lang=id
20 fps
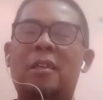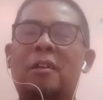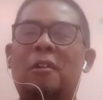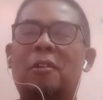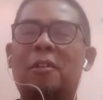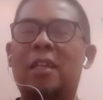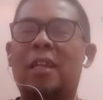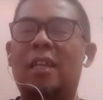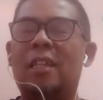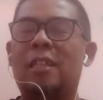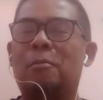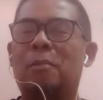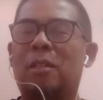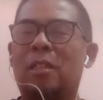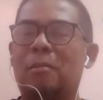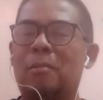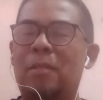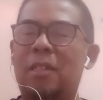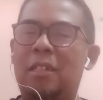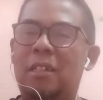Oke
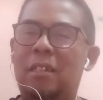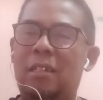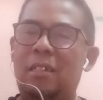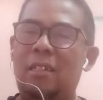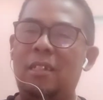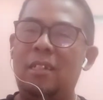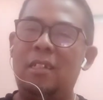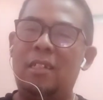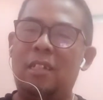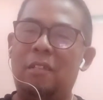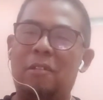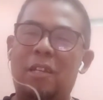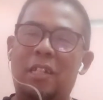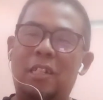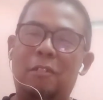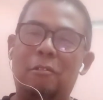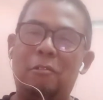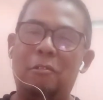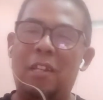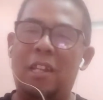teman-teman,
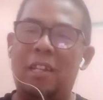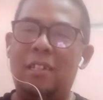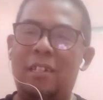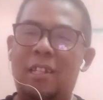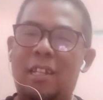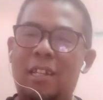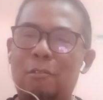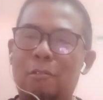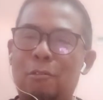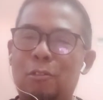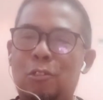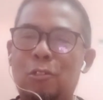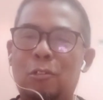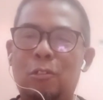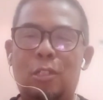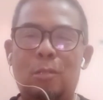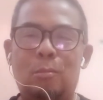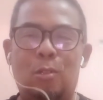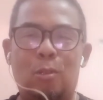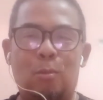Dewan Duren dari ujung
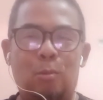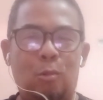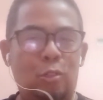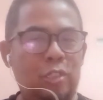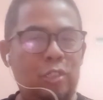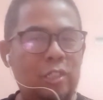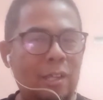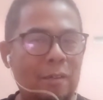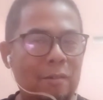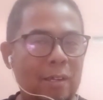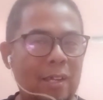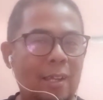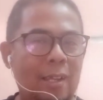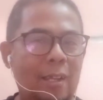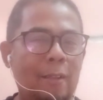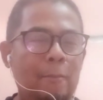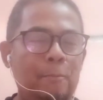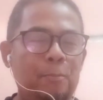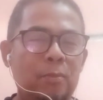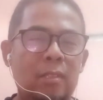timur Pulau
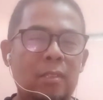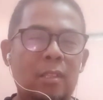Jawa,